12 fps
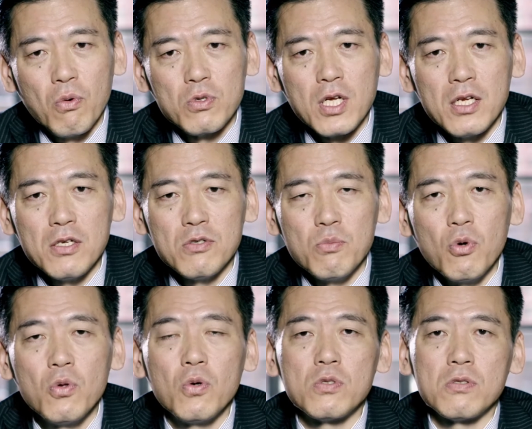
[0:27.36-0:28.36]
オーサリング
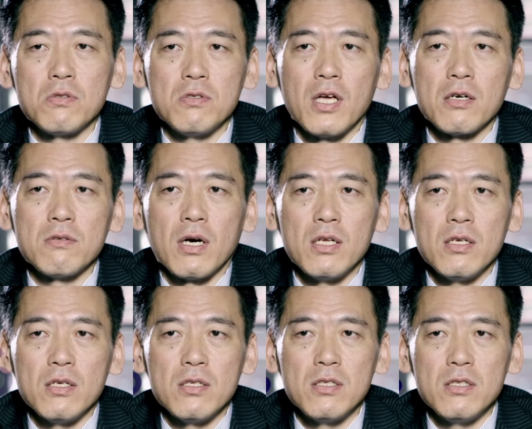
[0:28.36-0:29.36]
物を作る役
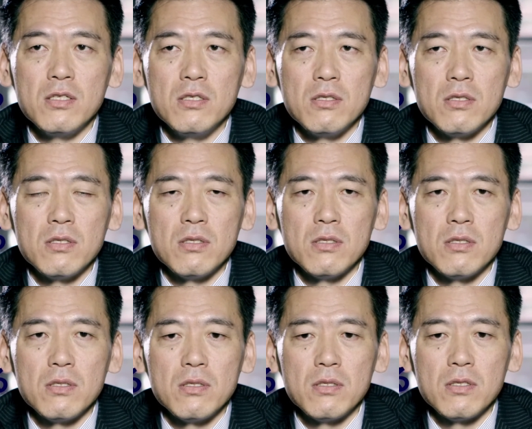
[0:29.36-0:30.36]
割
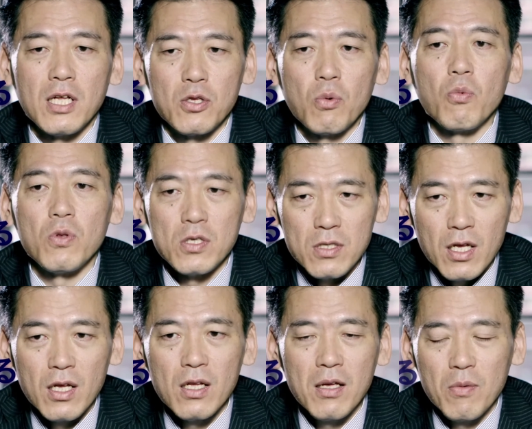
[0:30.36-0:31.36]
だと思うんです
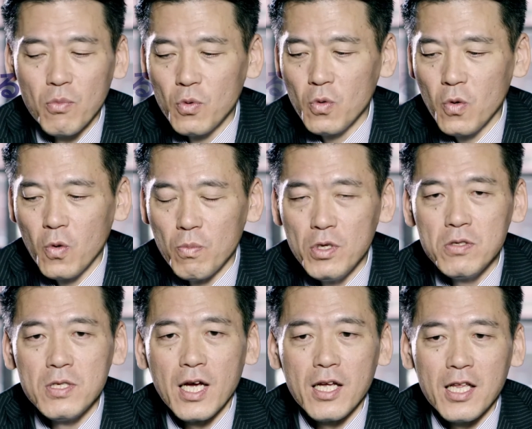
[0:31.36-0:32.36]
ね。ものを見
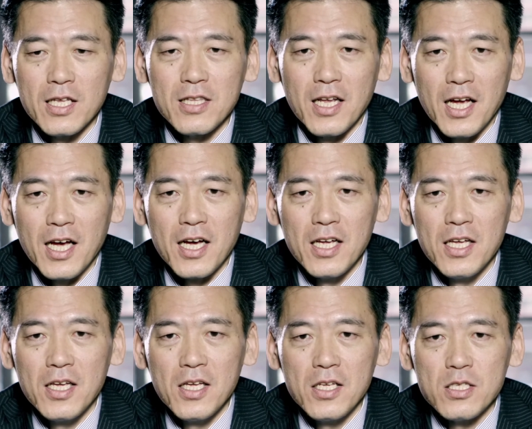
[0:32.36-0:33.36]
るだけだったら
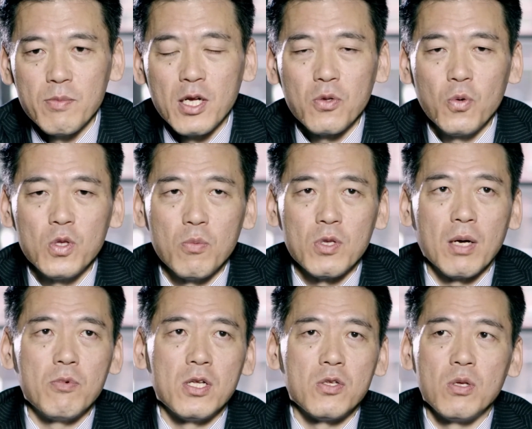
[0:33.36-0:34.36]
スマートフォンでも
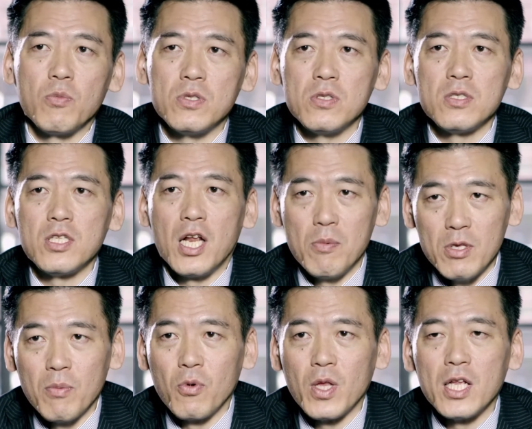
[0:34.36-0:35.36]
タブレットでも
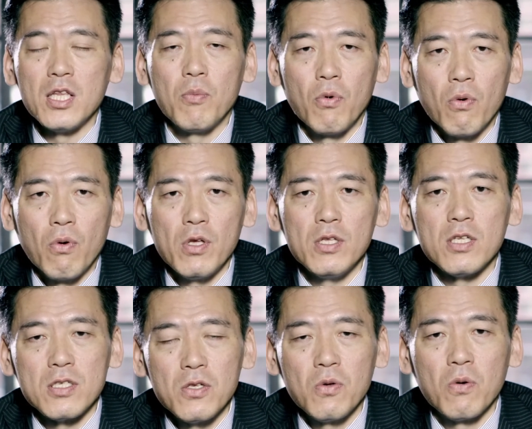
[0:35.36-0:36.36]
テレビでも何でもいいん
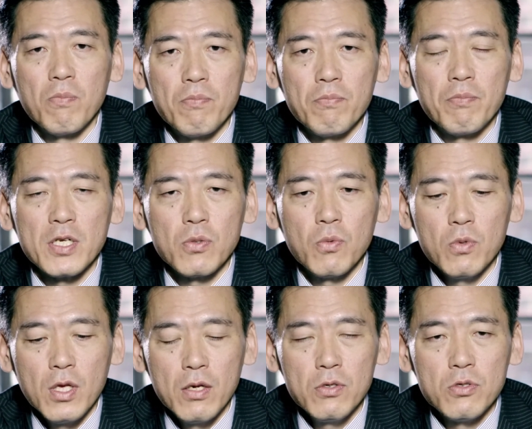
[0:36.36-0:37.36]
ですけど
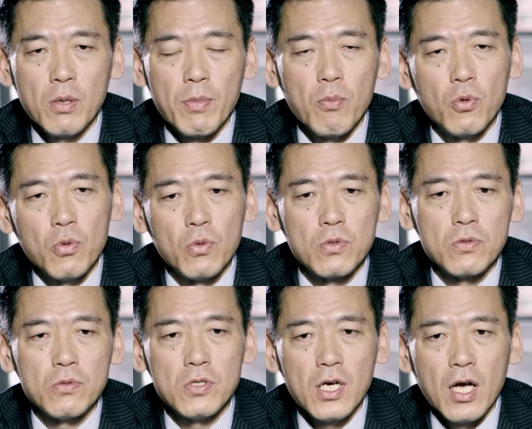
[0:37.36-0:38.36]
パソコンである以上やっぱものを
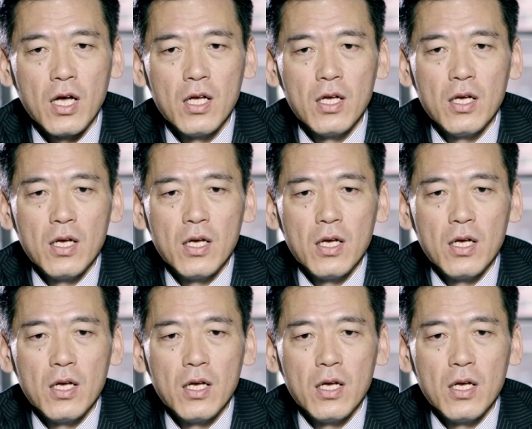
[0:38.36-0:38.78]
作るか、